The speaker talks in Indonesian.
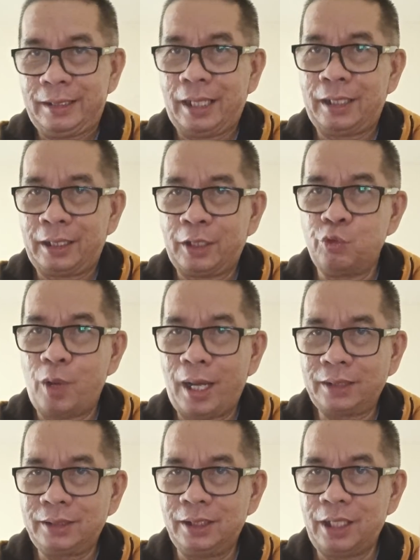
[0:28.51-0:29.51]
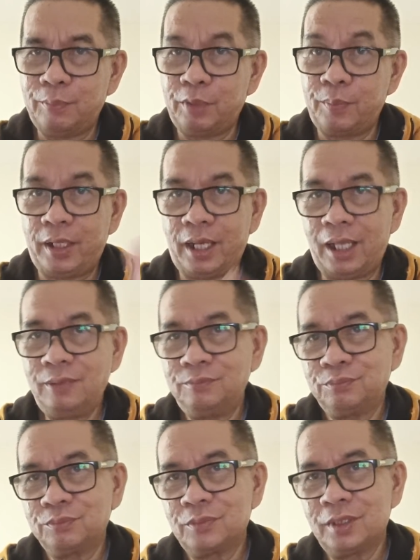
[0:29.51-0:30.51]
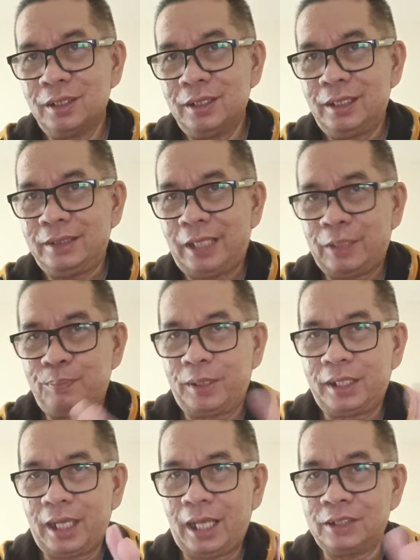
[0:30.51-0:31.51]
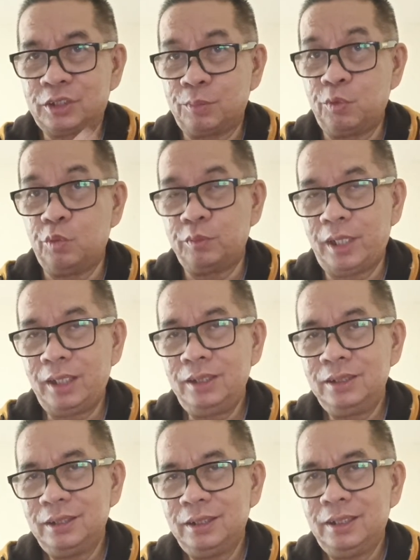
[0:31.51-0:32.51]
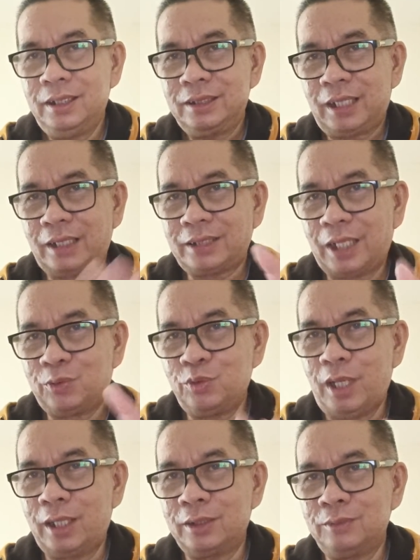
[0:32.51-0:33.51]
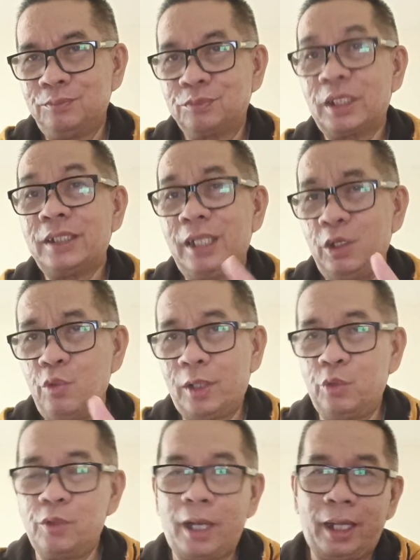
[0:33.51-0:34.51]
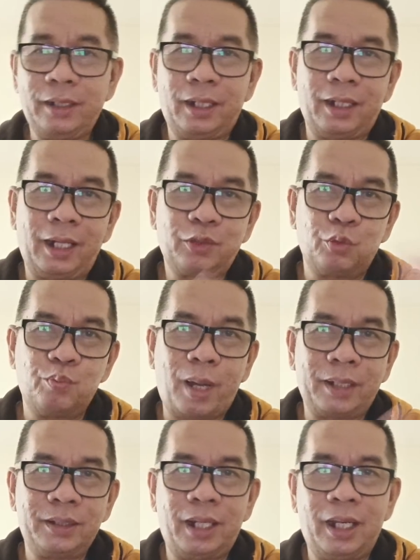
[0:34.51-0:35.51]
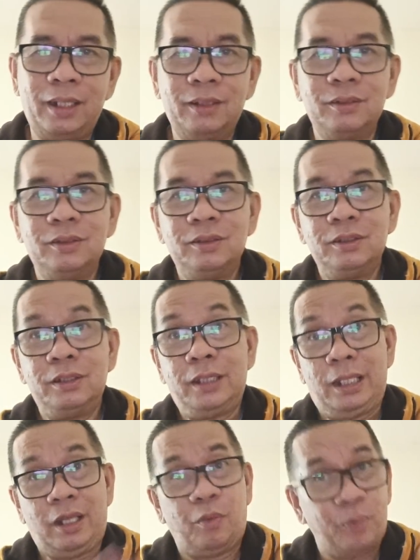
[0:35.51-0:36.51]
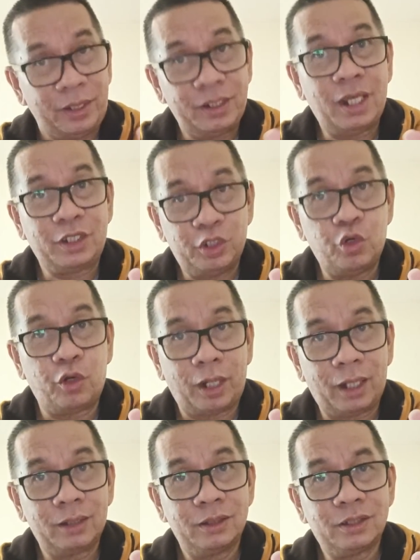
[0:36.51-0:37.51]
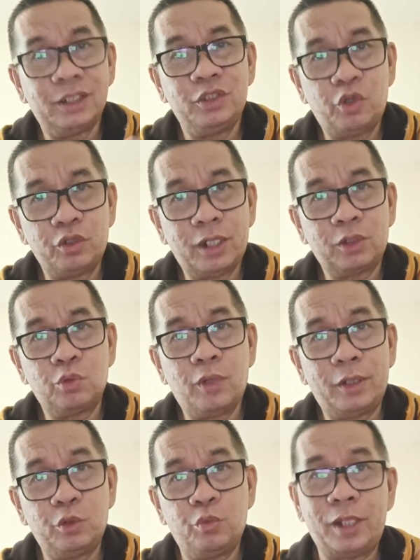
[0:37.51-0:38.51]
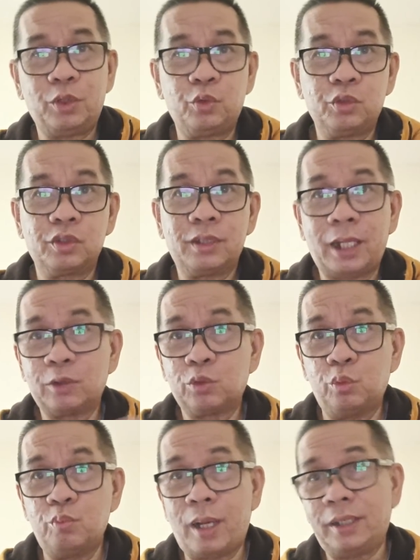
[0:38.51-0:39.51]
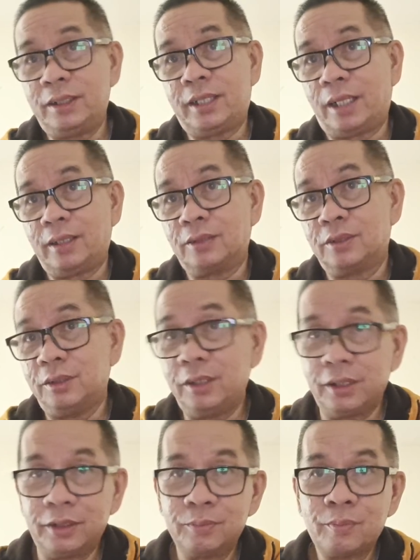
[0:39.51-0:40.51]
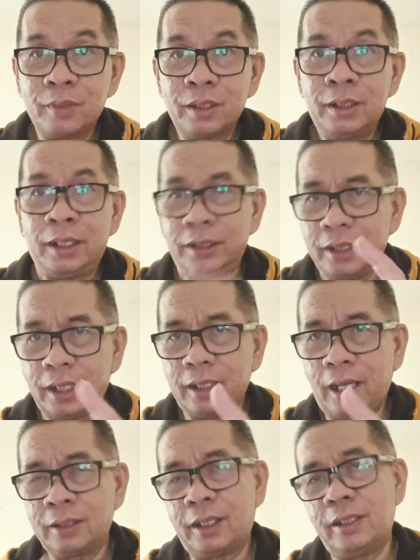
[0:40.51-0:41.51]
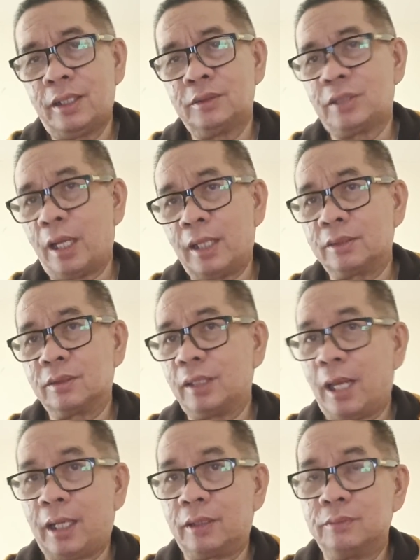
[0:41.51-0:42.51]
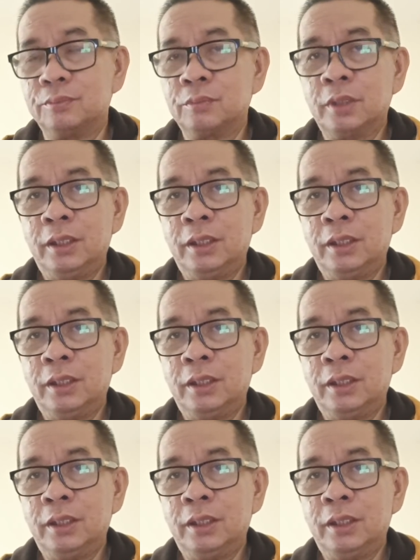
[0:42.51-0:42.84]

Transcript: dan ada dua hasil yang berbeda dari perkiraan sebelumnya. Salah satu yang di luar dugaan adalah tumbangnya La Vecchia Signora, sinyonya tua Juventus yang tumbang di kandang sendiri dengan angka yang sangat telak.